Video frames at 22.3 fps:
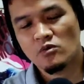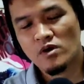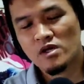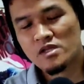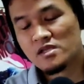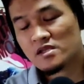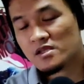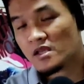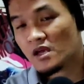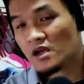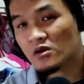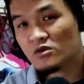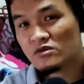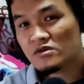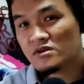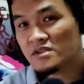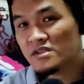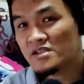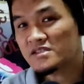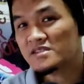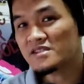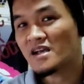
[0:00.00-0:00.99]

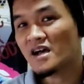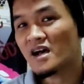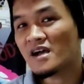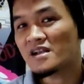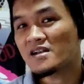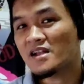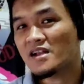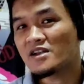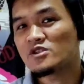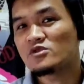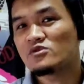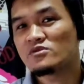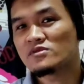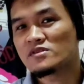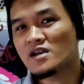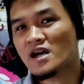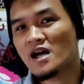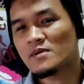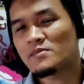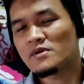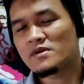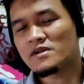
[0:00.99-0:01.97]
Wattakunisa dan
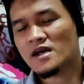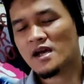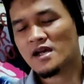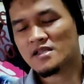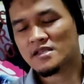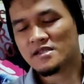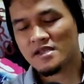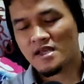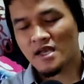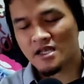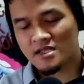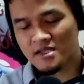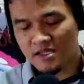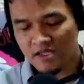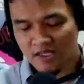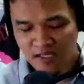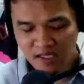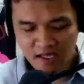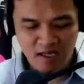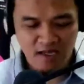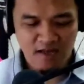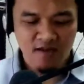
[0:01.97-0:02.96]
juga
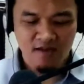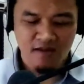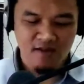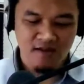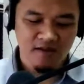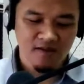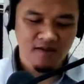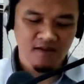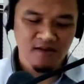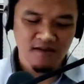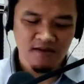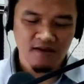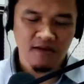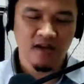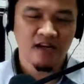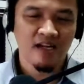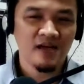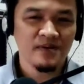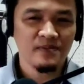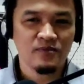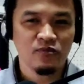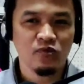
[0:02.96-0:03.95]
berhati-hatilah
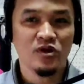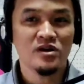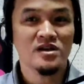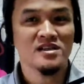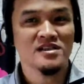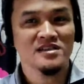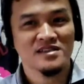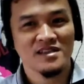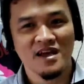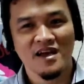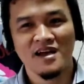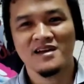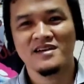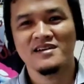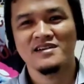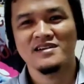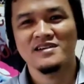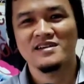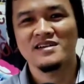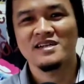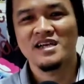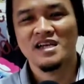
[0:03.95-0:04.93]
terhadap wanita.
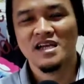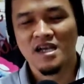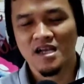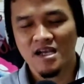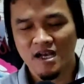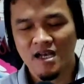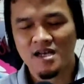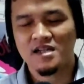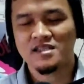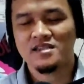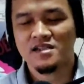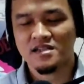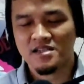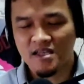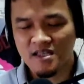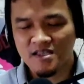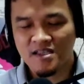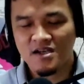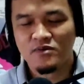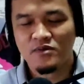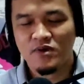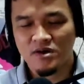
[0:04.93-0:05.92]
Karena
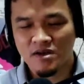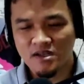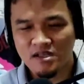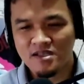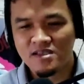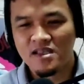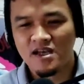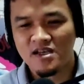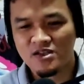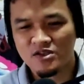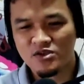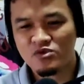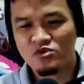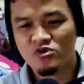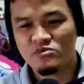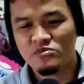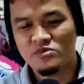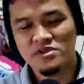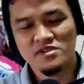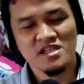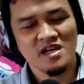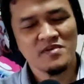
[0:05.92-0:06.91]
ternyata wanita
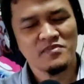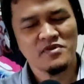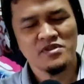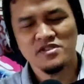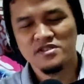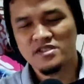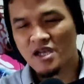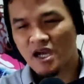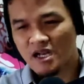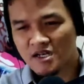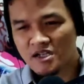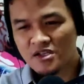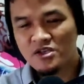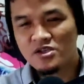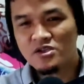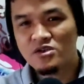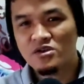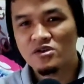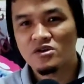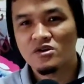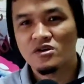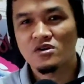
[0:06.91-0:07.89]
itu bisa
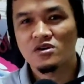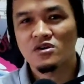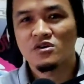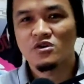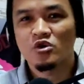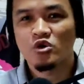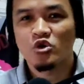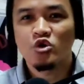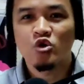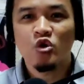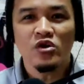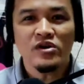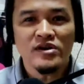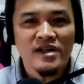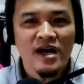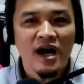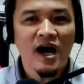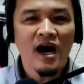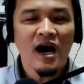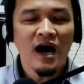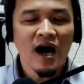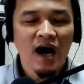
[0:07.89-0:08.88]
menjadi
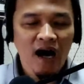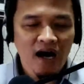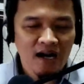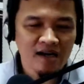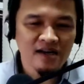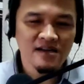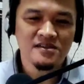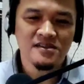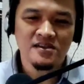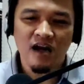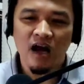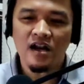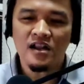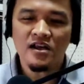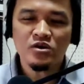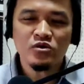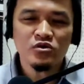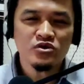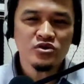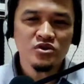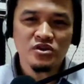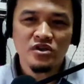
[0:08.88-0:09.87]
godaan
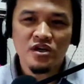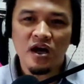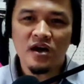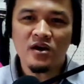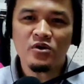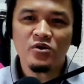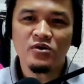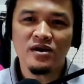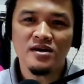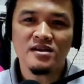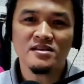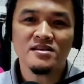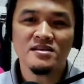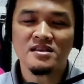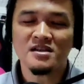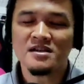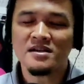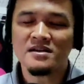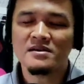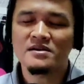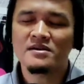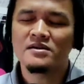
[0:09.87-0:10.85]
sekaligus gangguan
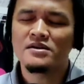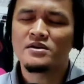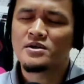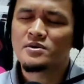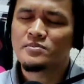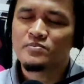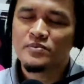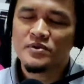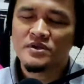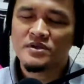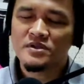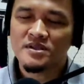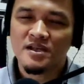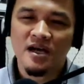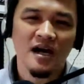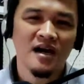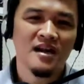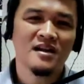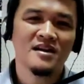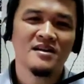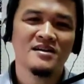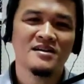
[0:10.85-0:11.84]

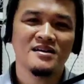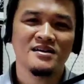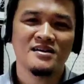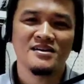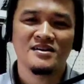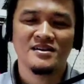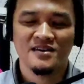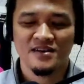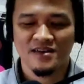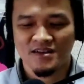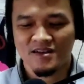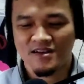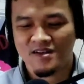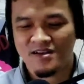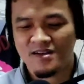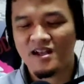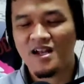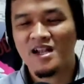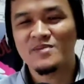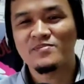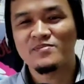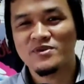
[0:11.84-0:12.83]
terbesar
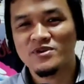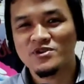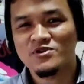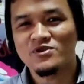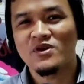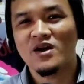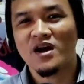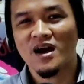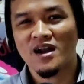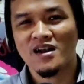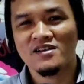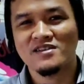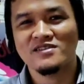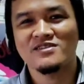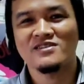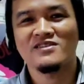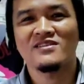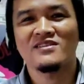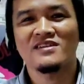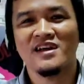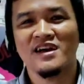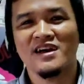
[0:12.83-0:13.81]
dalam perjuangan
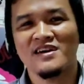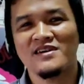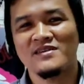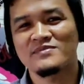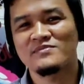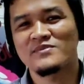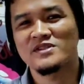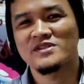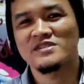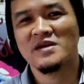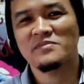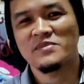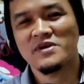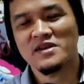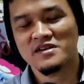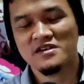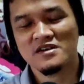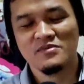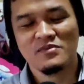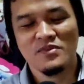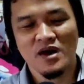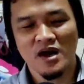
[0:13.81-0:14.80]
seseorang
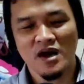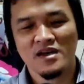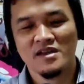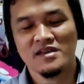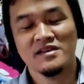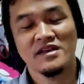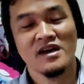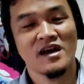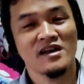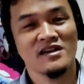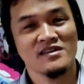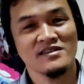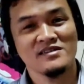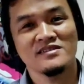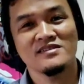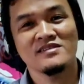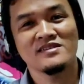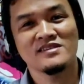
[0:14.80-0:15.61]
mencapai kebahagiaan